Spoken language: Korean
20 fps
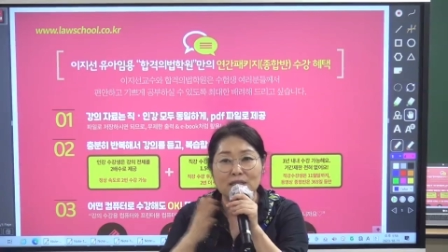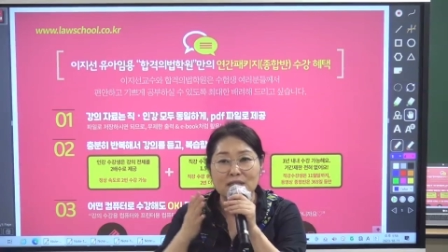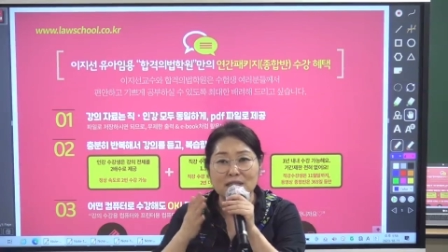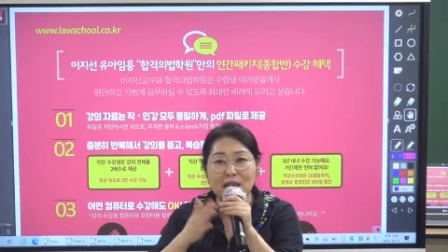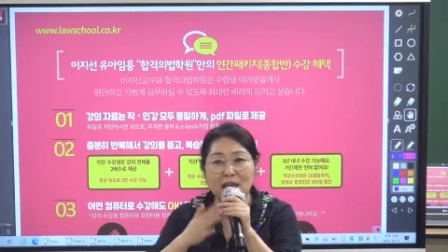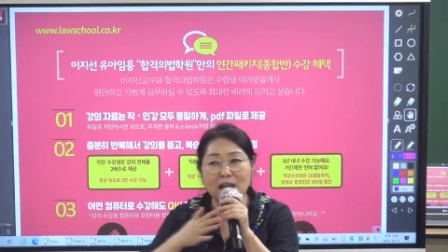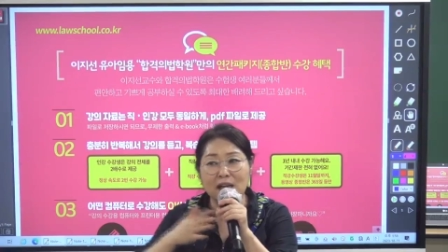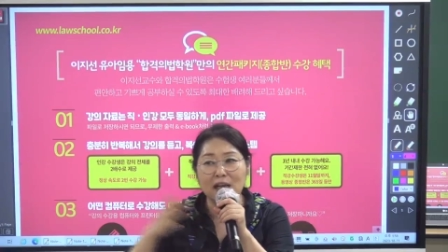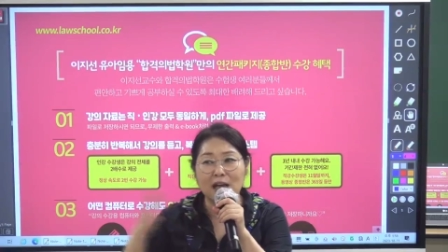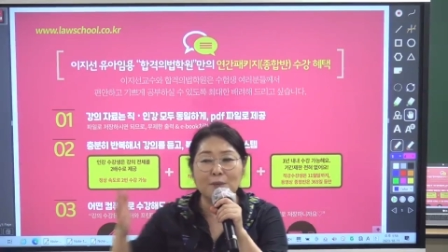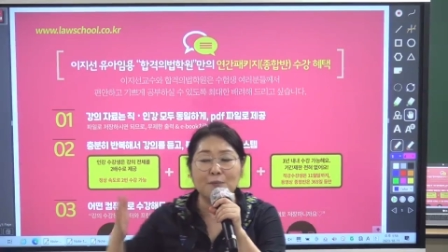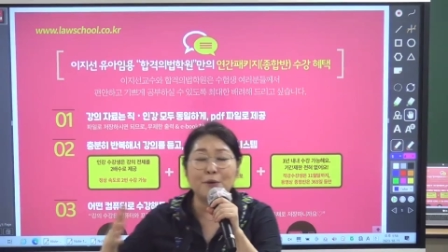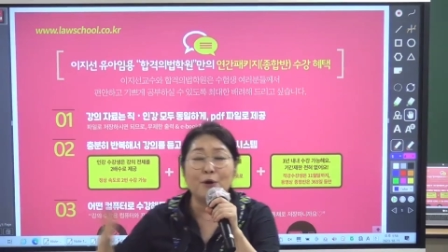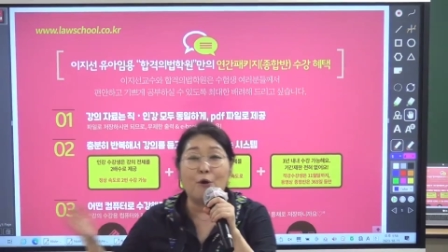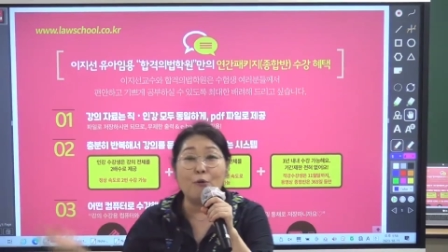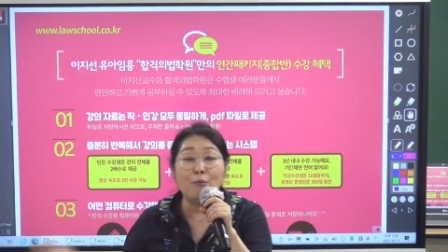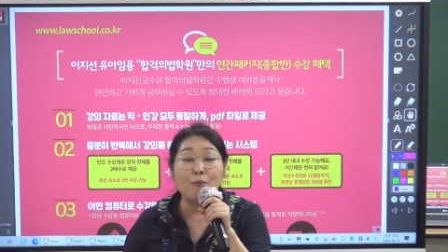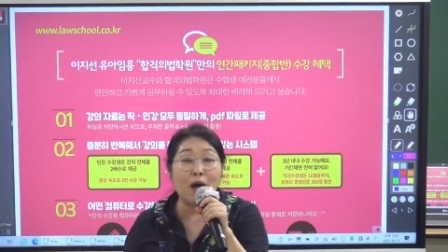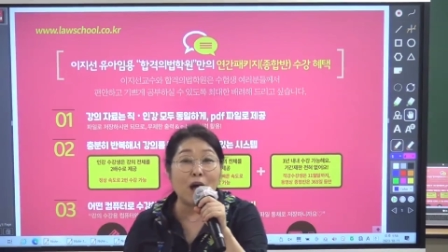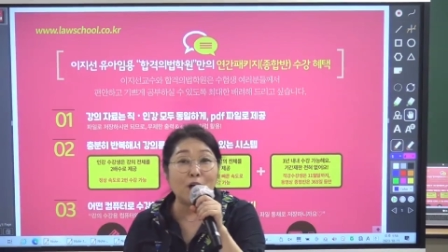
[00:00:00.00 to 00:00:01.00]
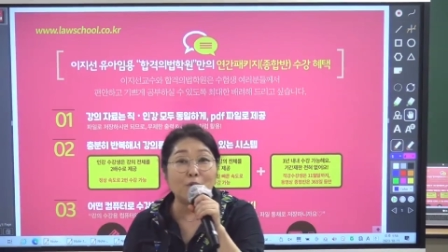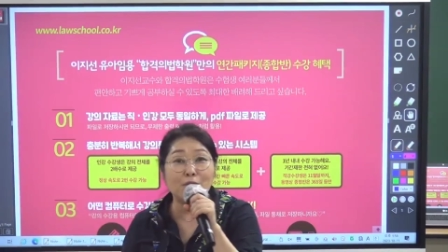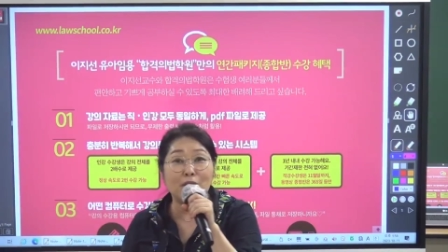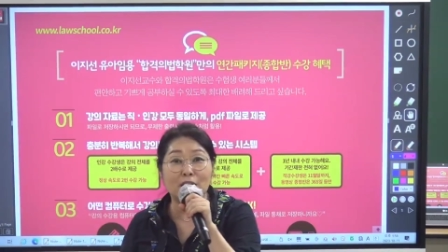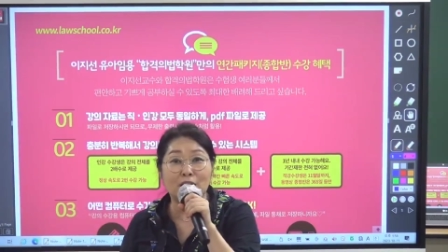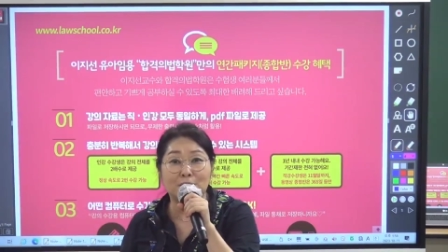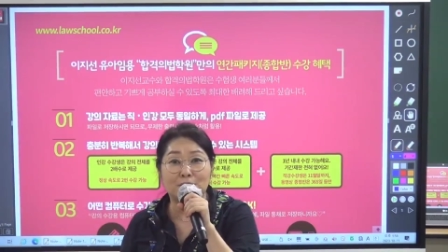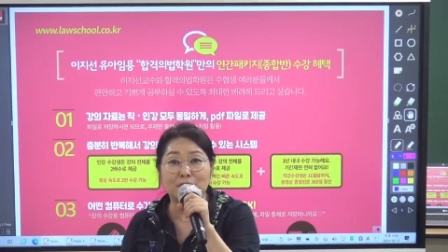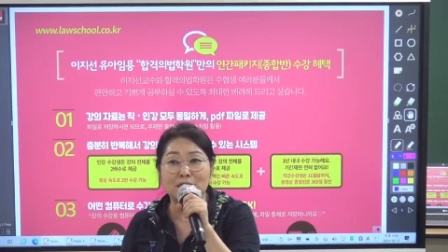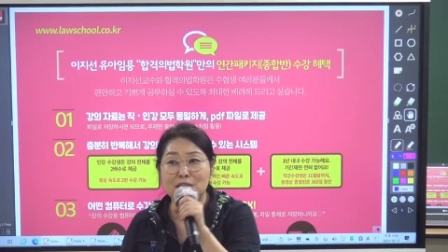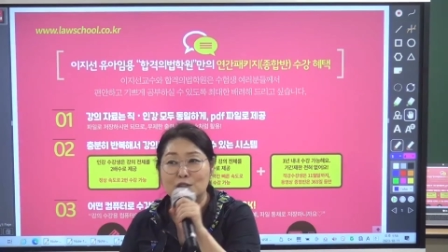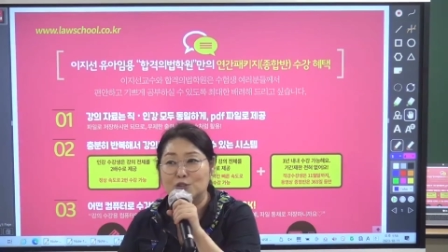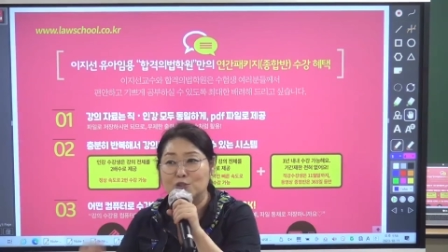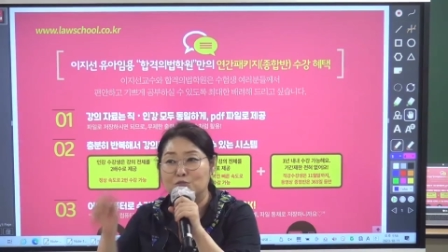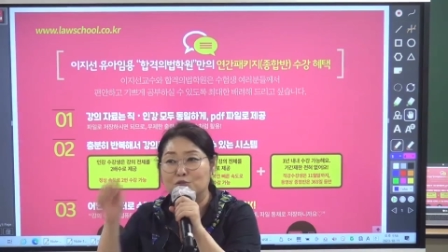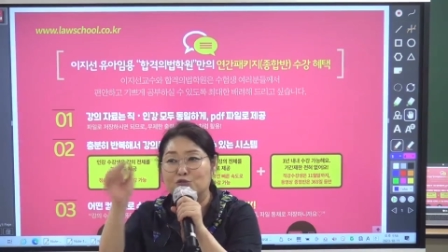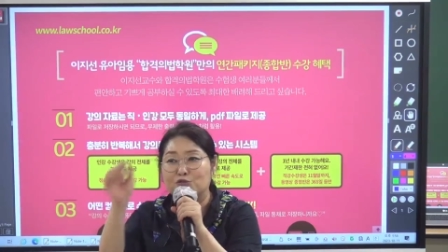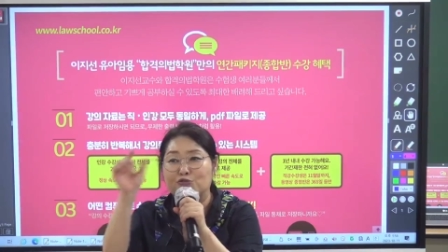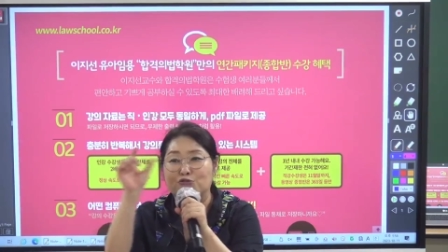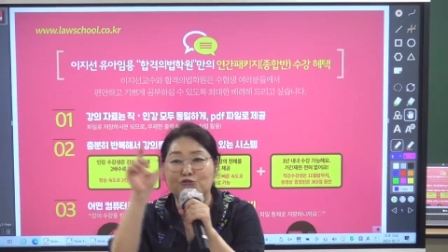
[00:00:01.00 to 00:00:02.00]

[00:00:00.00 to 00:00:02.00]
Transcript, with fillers: 책값이 어마어마하게 비싸고 뭐